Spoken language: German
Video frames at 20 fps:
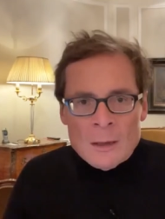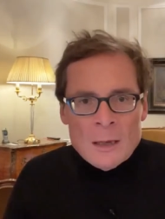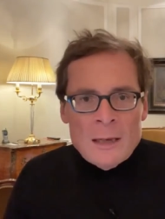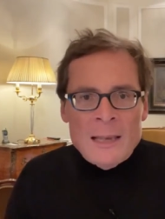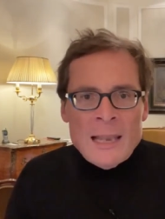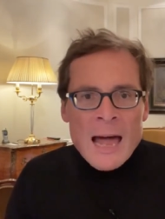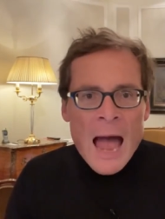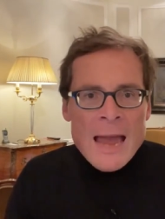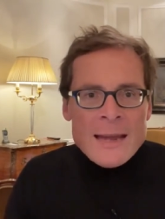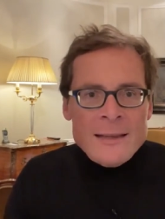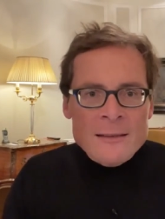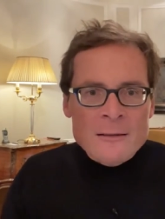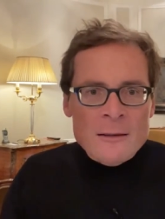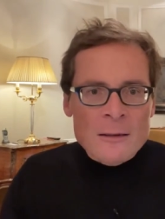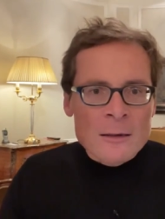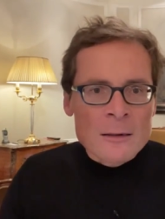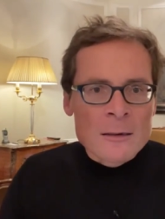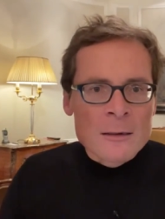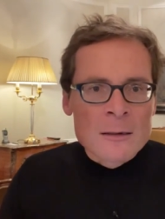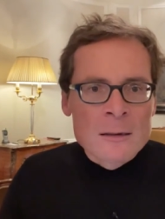
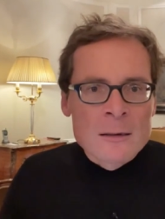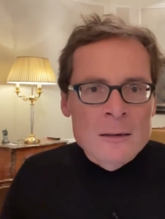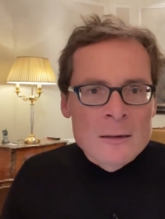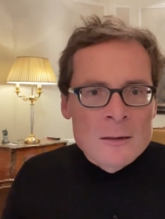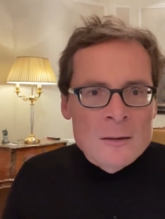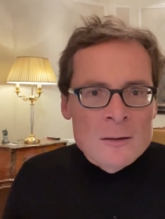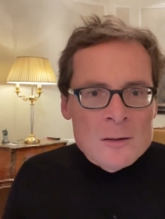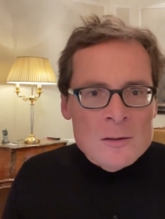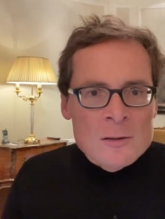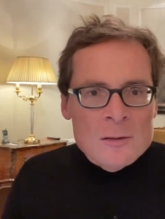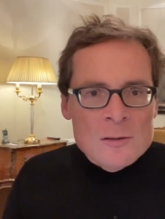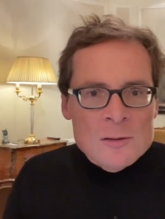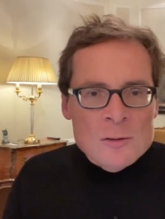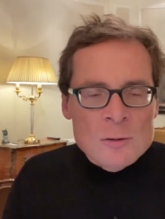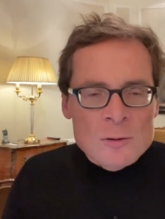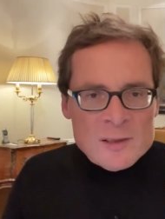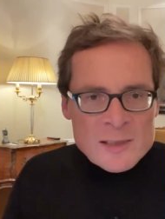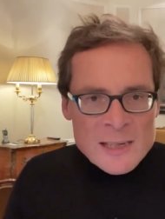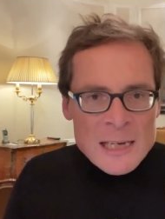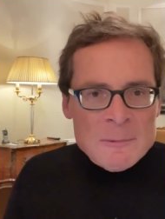Leitern
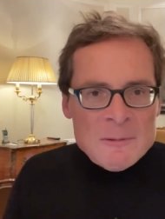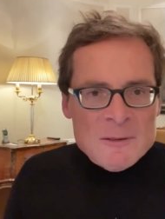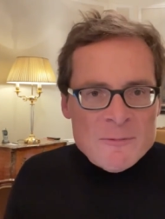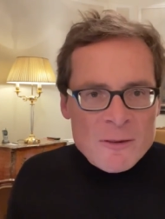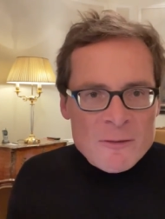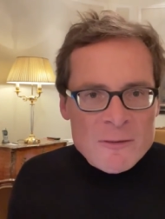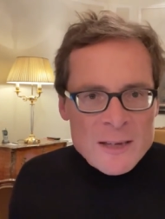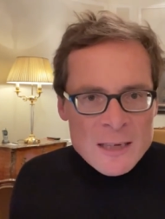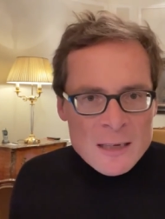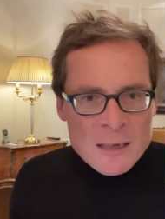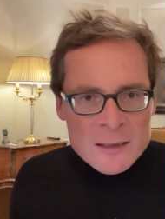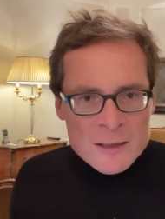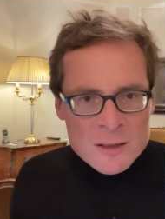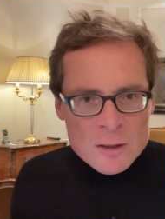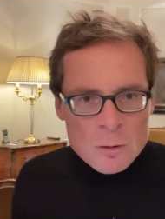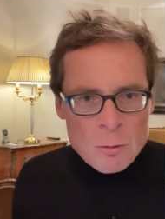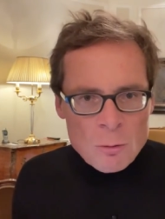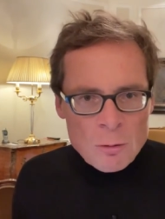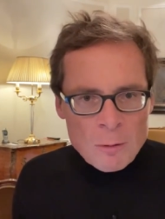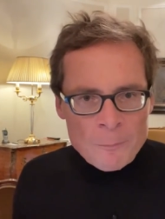zur
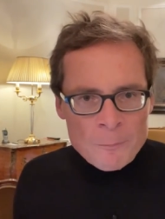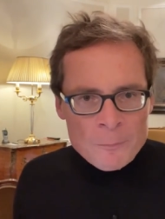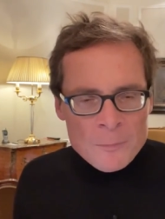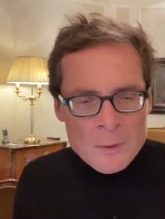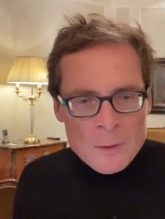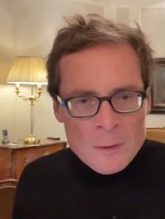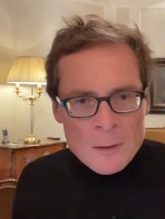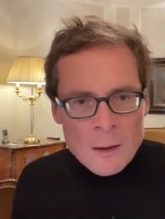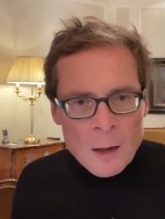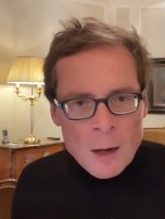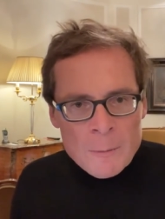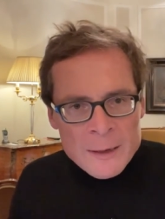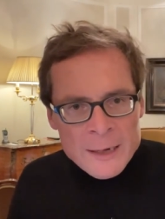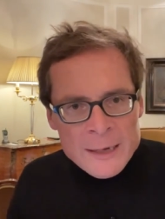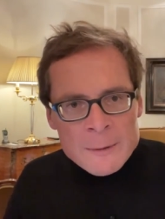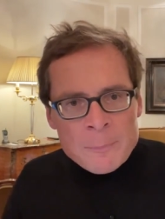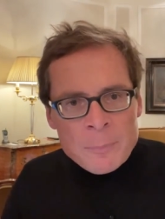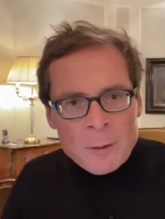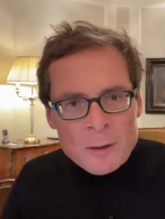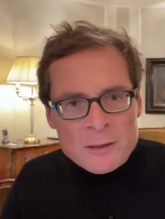Selbstverwirklichung. Aber
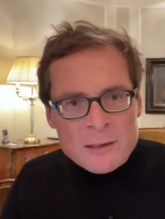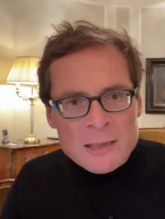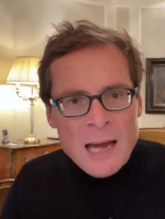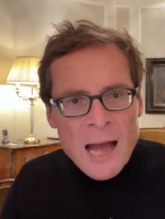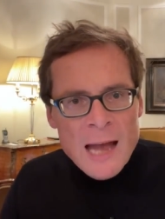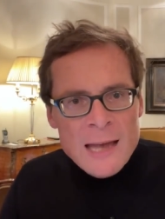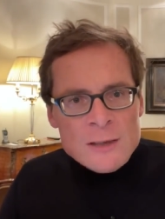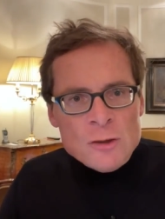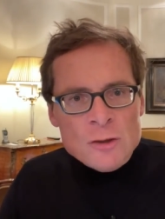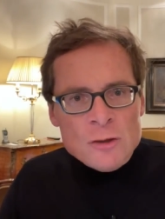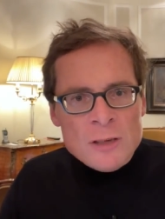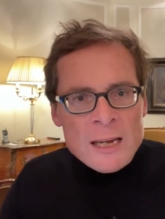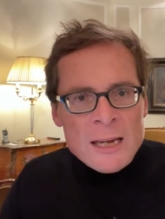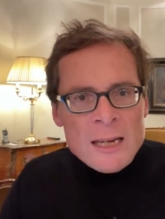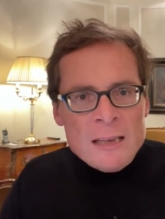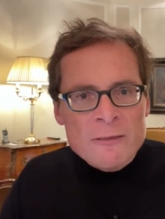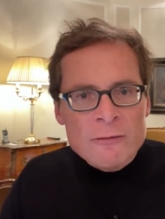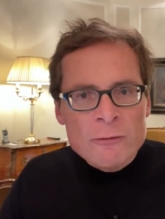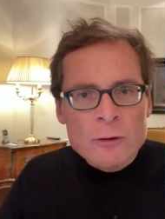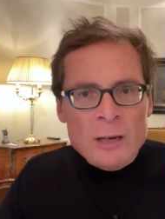eine Partei
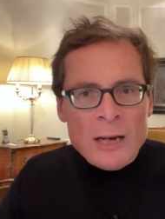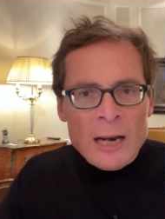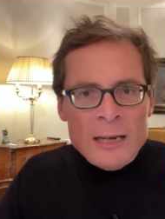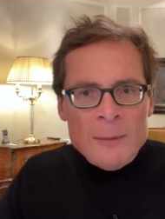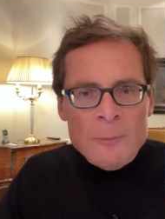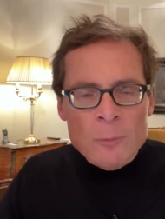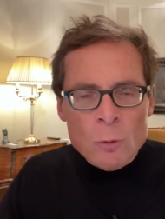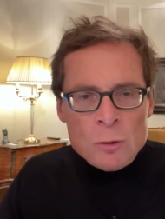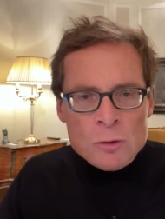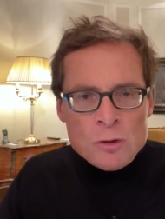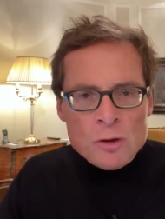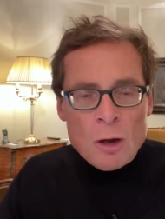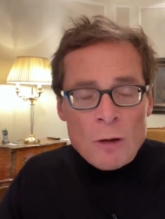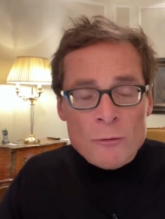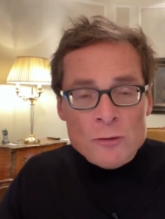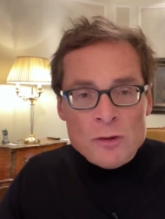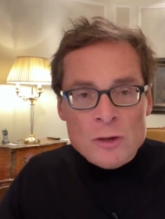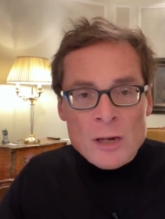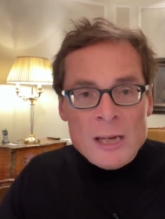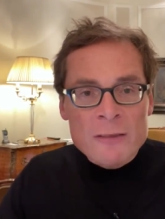steht für eine
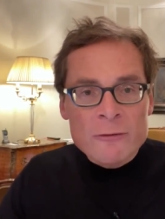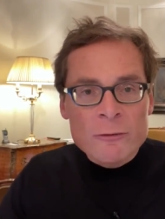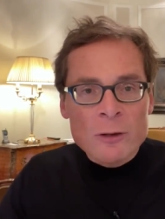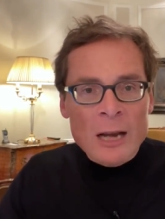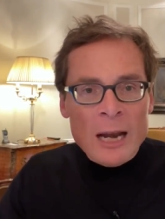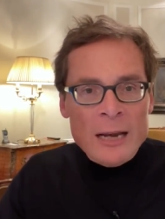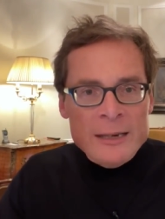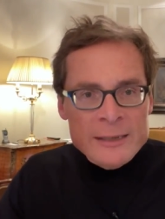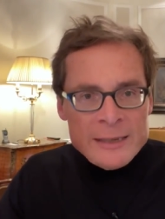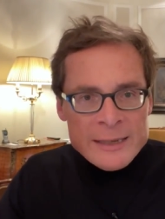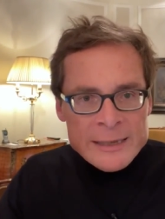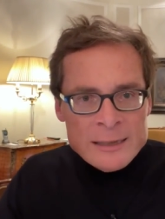Botschaft, steht für einen